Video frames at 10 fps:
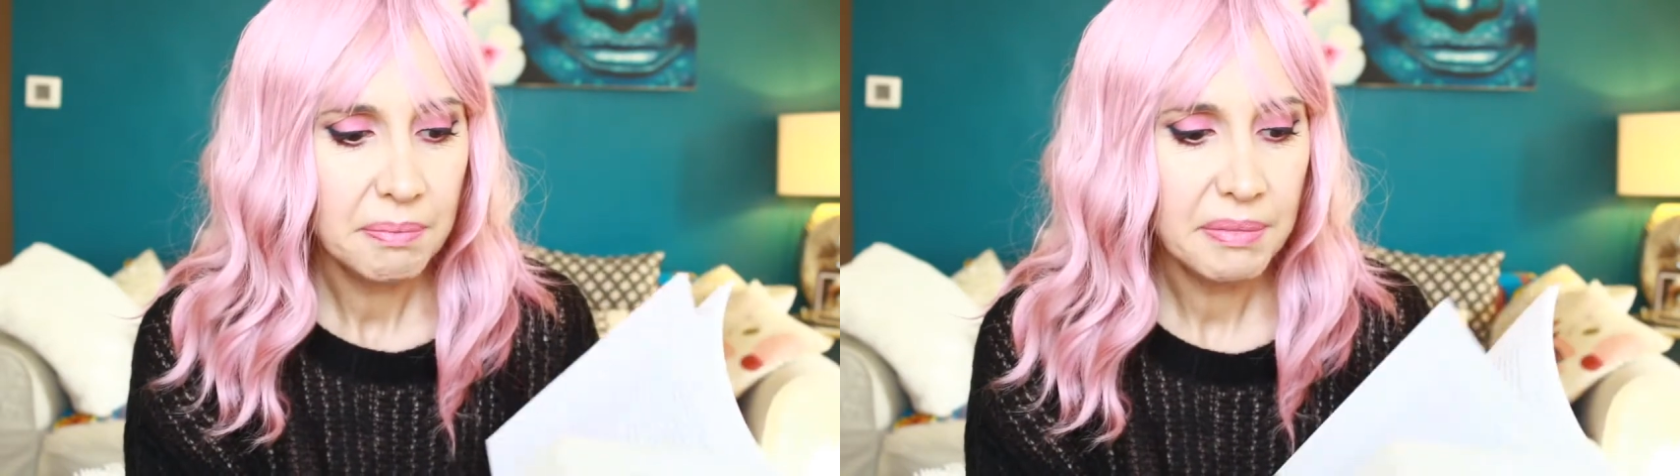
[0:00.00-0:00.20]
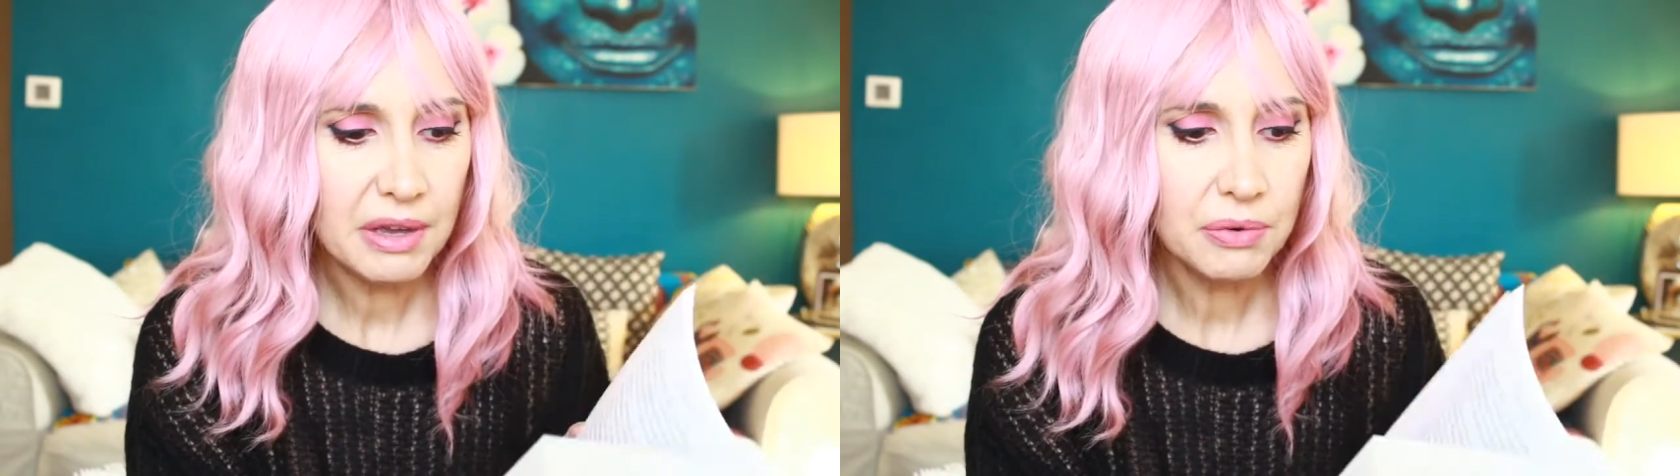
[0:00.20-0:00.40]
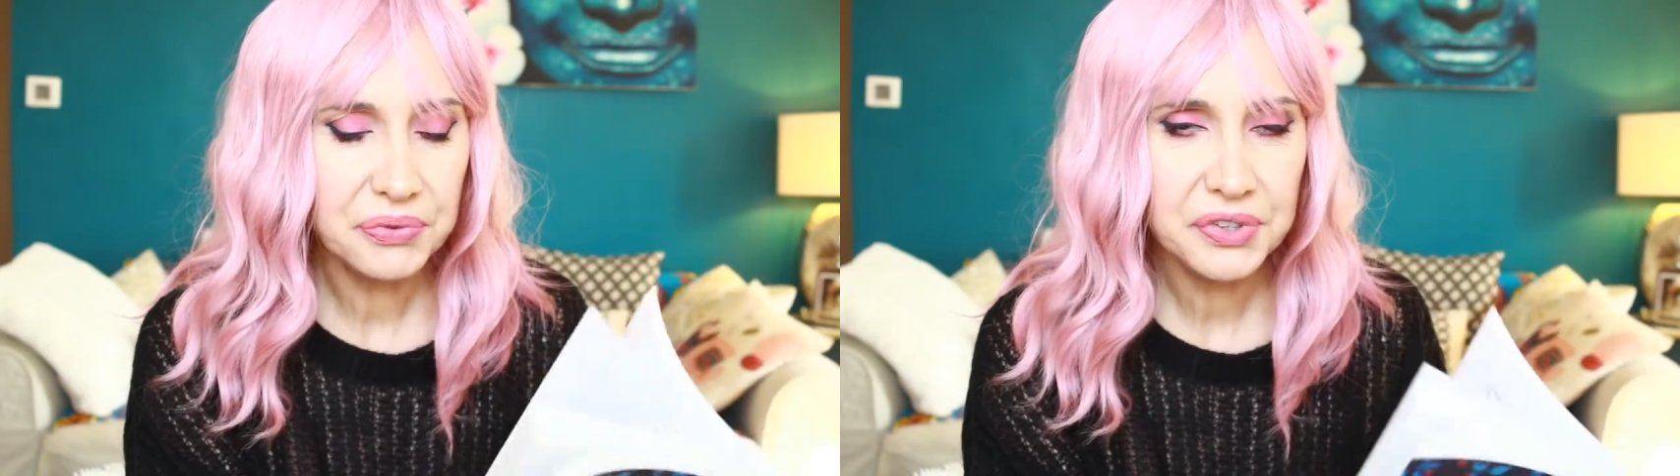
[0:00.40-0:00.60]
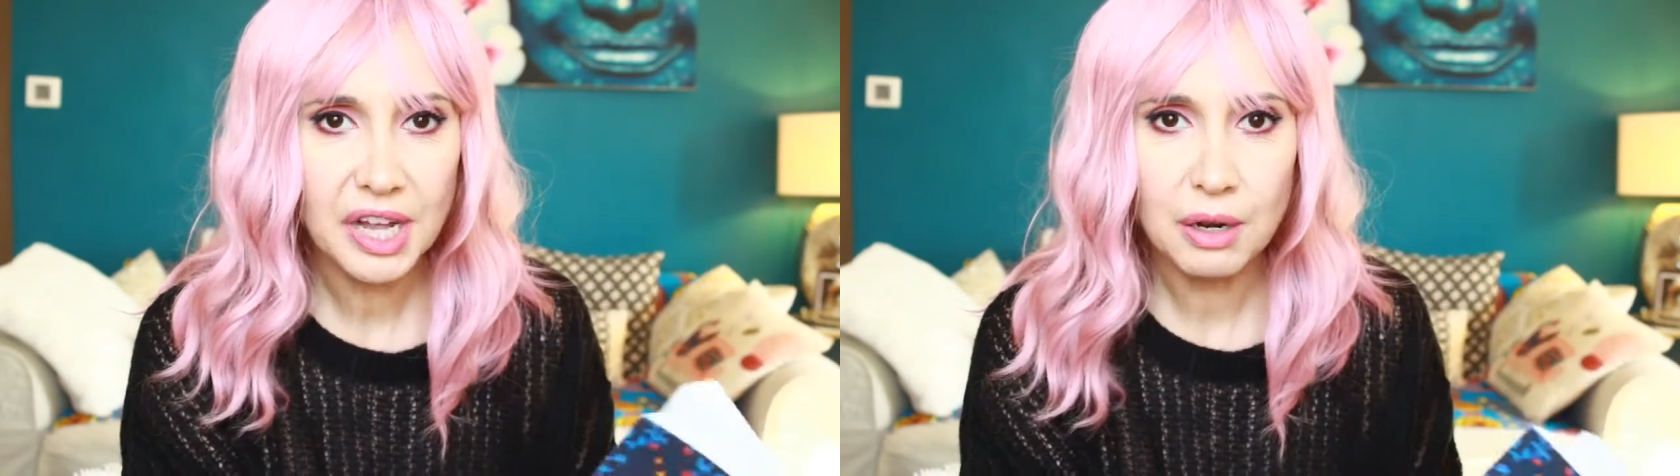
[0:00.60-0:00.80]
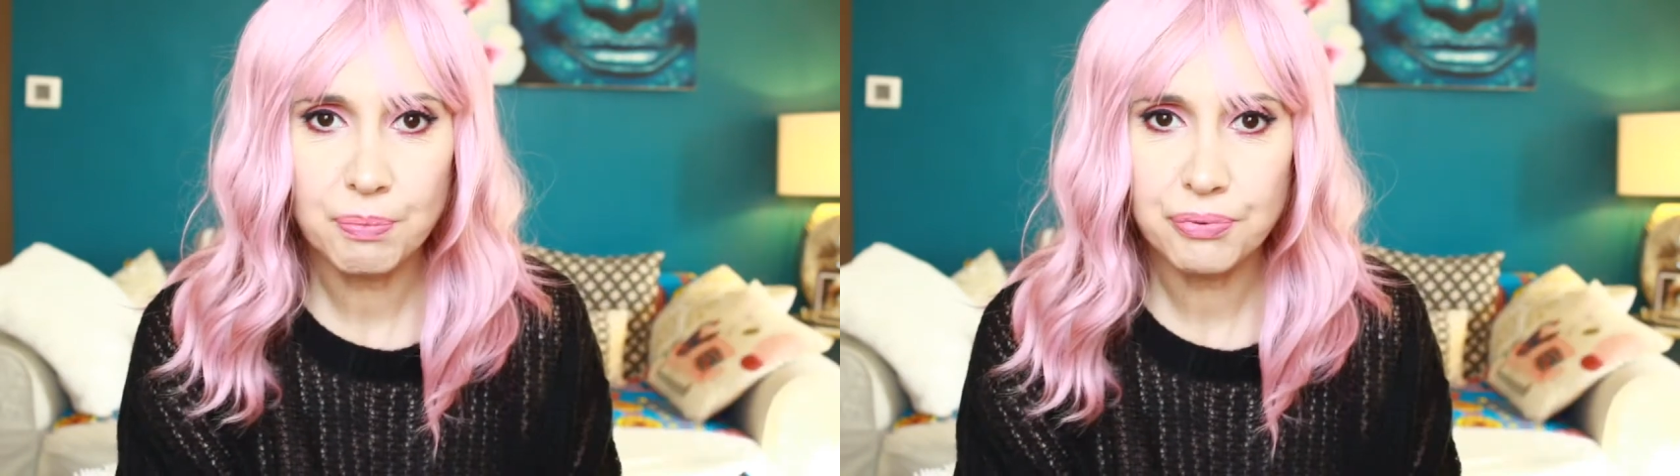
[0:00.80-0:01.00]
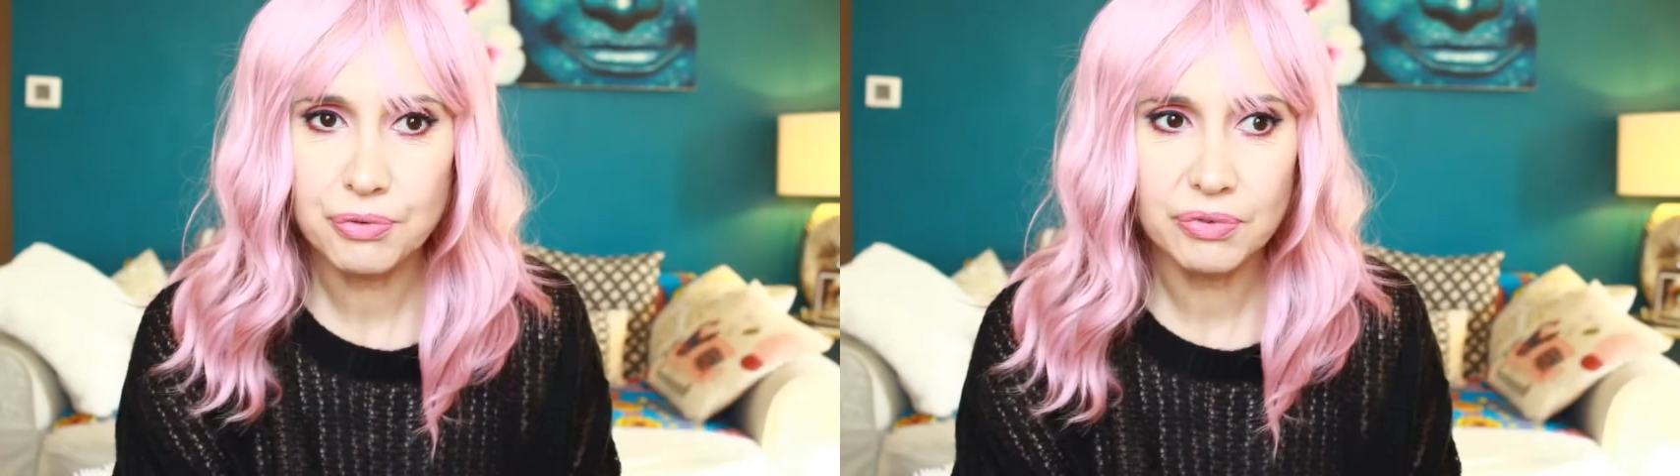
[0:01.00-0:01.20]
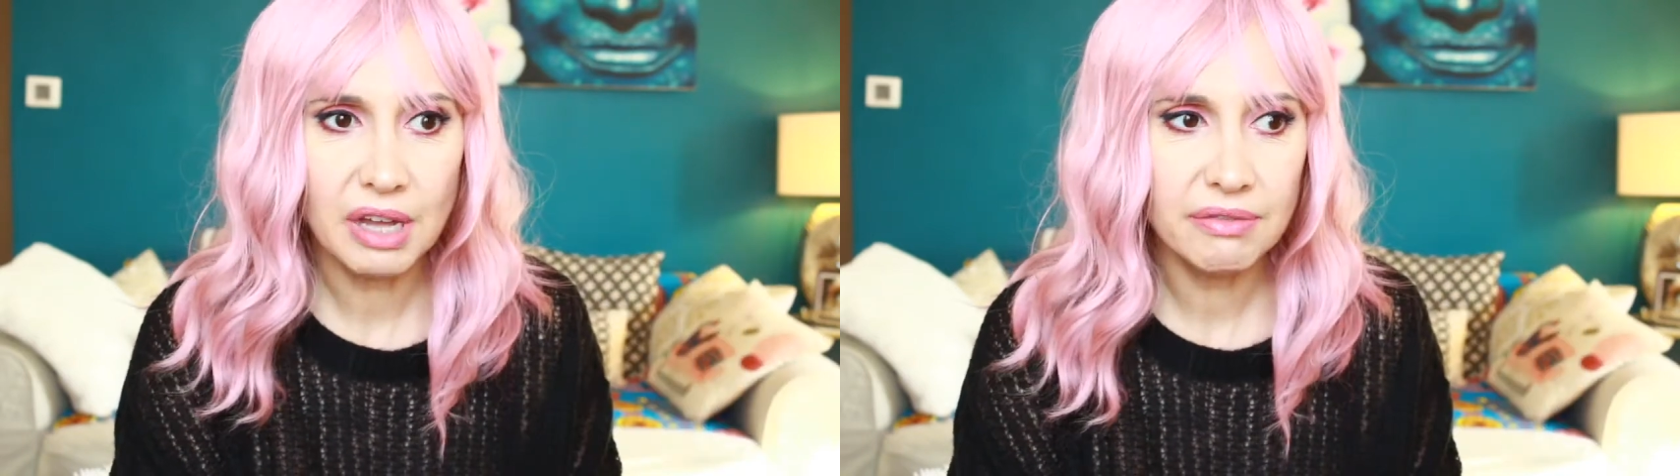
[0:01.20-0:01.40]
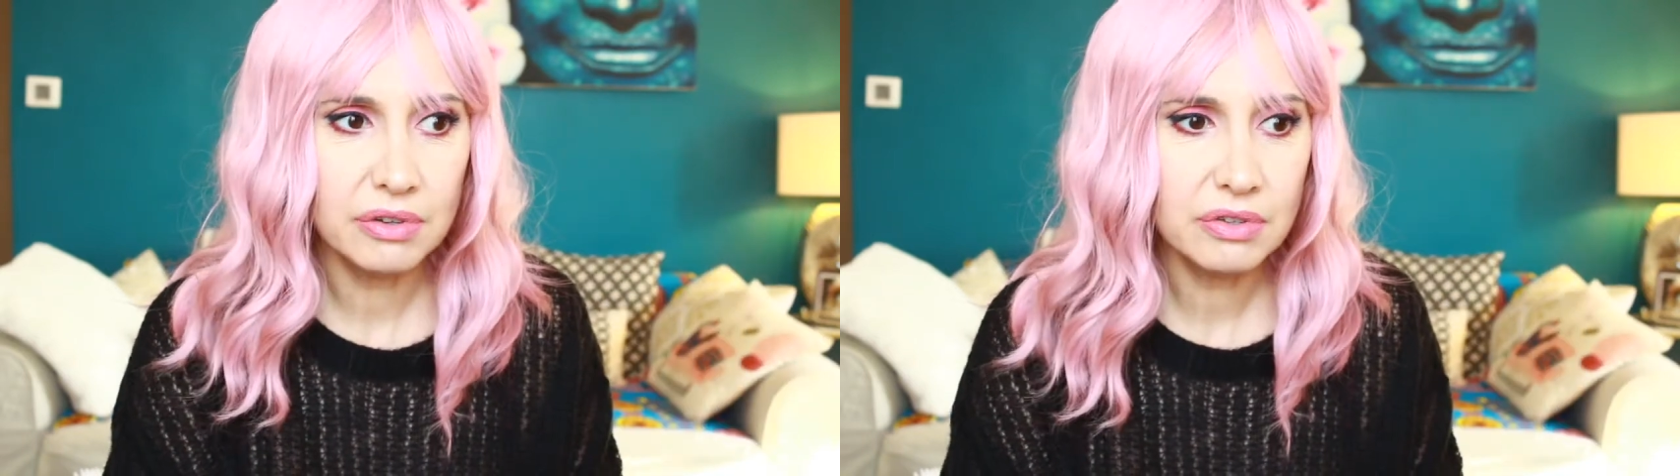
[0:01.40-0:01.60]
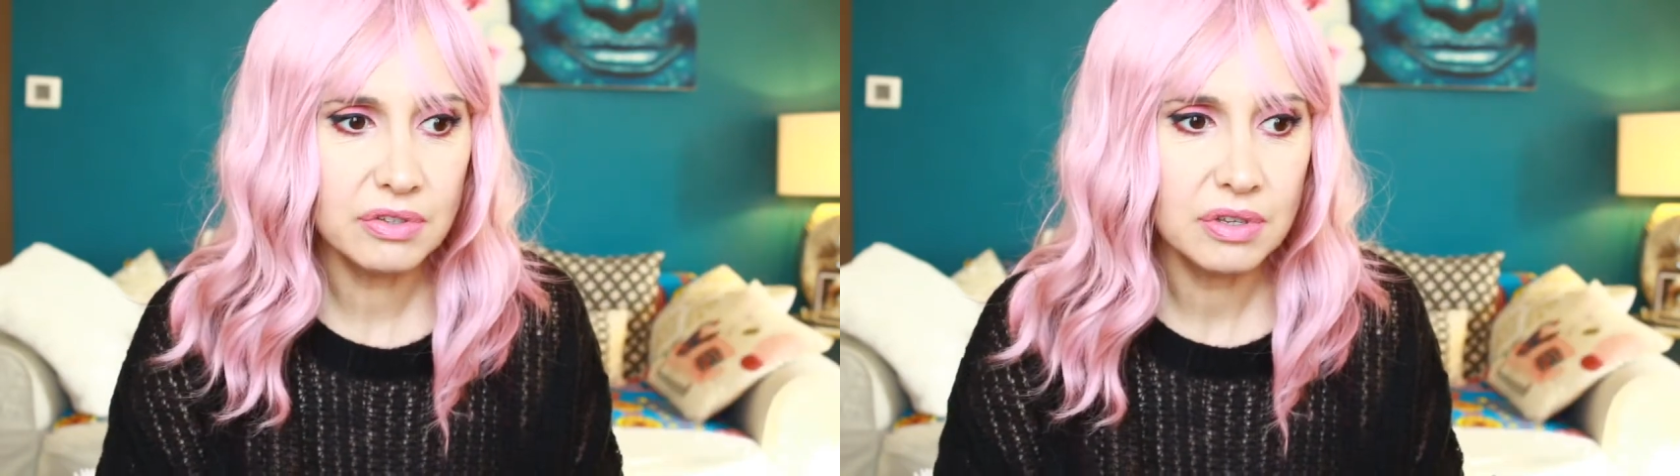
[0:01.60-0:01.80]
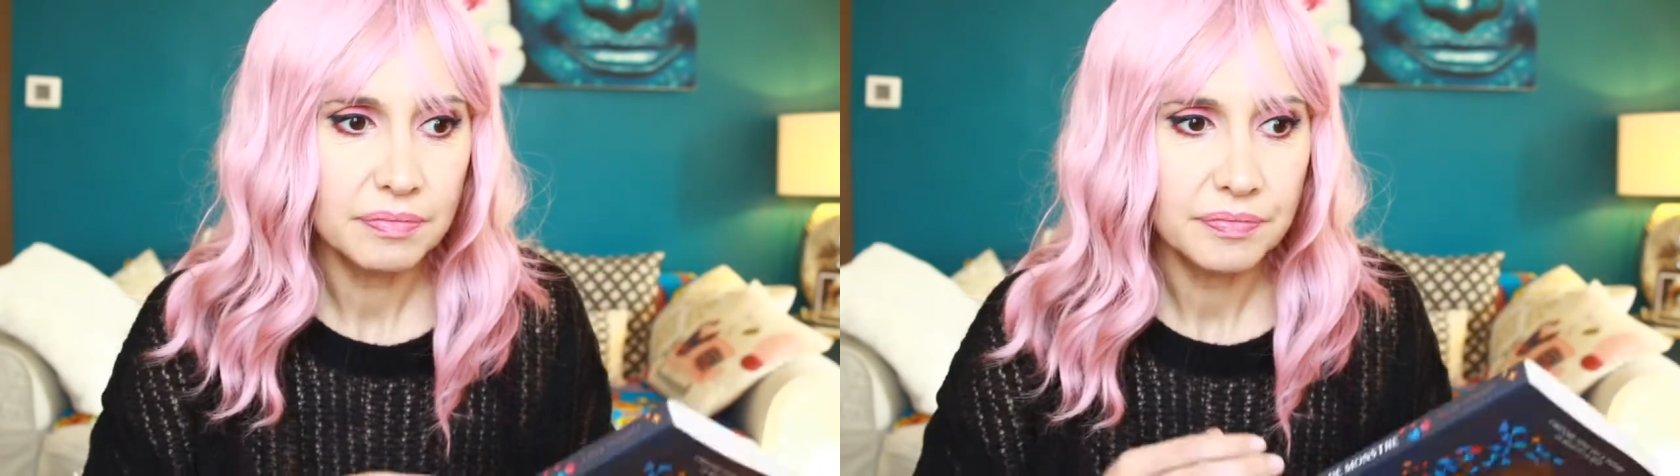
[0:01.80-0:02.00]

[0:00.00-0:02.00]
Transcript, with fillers: mais au final plus on avance